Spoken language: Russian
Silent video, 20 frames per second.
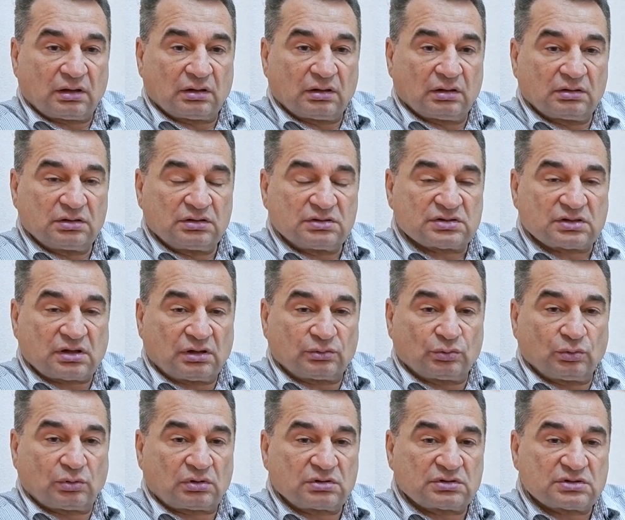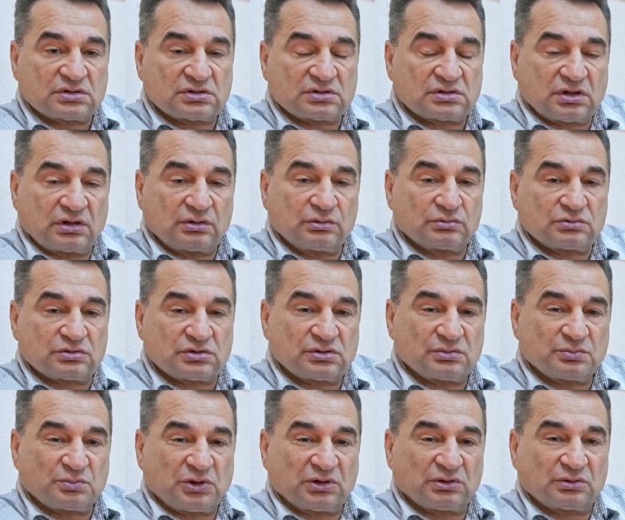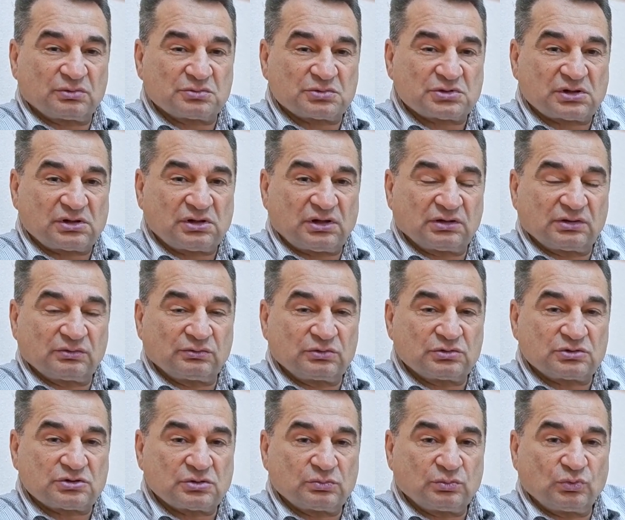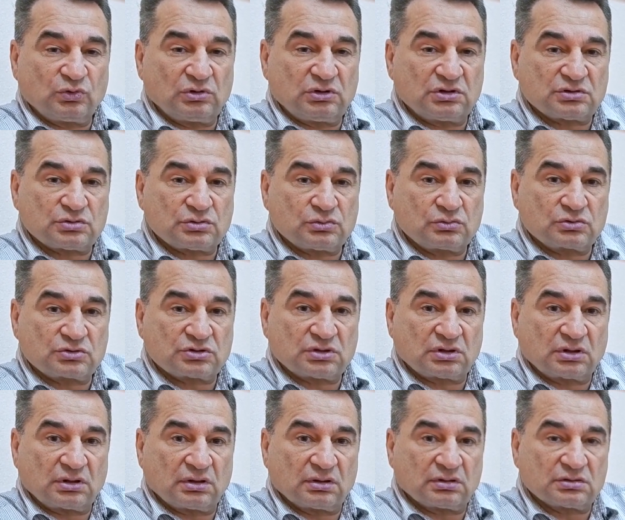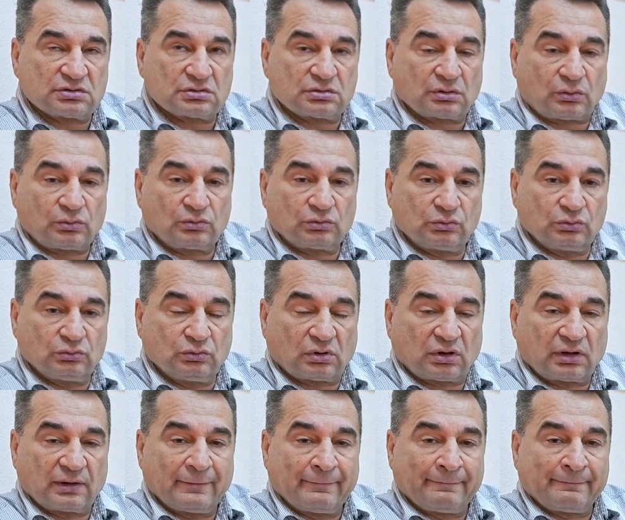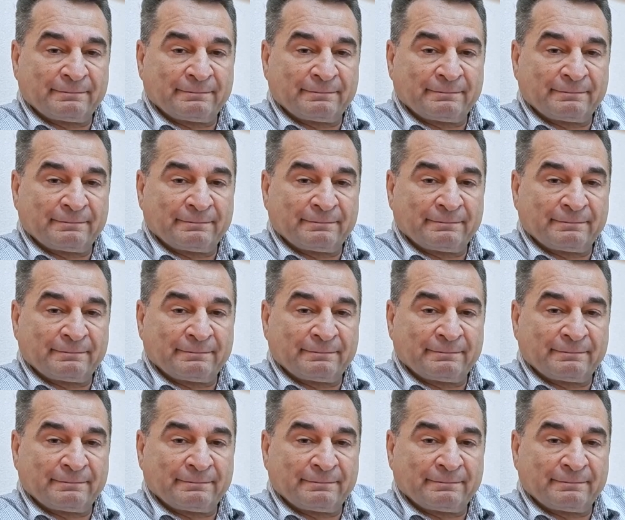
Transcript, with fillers: из которых создаются, потом складываются более сложные структуры.